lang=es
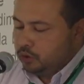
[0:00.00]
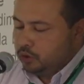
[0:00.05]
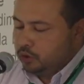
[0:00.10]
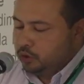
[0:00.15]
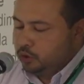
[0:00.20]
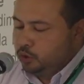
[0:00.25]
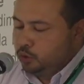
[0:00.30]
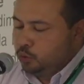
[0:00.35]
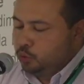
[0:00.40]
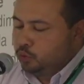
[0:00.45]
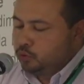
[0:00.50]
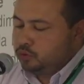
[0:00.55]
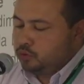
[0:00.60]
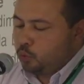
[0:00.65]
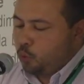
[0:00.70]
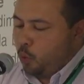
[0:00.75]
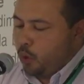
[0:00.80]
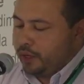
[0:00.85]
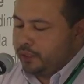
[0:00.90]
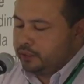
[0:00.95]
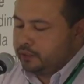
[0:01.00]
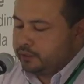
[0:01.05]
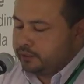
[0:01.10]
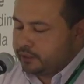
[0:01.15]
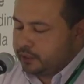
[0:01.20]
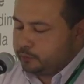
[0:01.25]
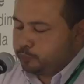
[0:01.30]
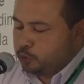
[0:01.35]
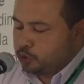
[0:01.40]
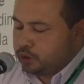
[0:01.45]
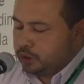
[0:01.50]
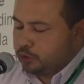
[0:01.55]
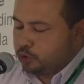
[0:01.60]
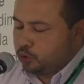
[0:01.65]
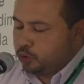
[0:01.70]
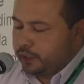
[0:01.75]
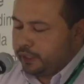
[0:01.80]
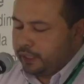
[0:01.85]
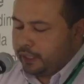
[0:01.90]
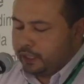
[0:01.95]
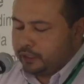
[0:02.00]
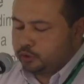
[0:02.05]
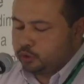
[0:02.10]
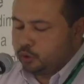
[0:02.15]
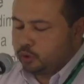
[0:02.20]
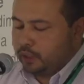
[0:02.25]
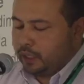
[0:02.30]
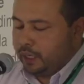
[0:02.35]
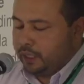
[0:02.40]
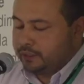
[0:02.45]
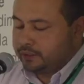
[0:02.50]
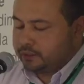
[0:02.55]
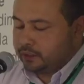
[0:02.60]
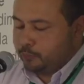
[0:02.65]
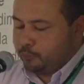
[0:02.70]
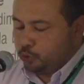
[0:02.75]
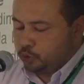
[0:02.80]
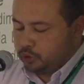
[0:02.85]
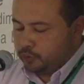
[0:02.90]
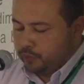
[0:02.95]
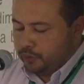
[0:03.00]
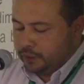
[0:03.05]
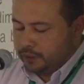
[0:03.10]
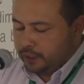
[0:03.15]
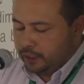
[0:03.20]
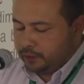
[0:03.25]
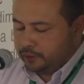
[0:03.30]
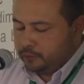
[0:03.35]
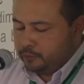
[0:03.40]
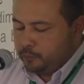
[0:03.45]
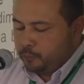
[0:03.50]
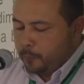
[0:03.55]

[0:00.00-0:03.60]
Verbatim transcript: y un 43% de negación a esta posibilidad.